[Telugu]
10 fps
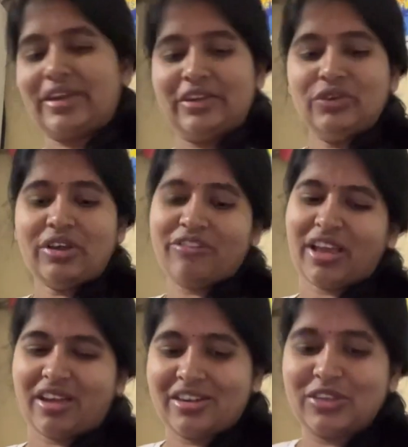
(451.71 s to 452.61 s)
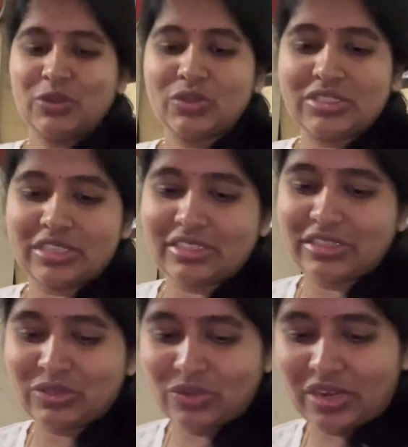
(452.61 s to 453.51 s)
రెండు అవి ఆల్రెడీ యూజ్
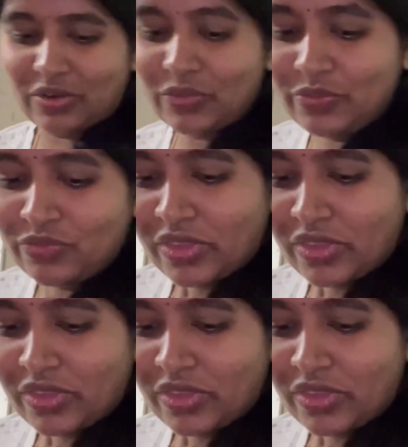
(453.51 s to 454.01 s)
చేసేస్తున్నాను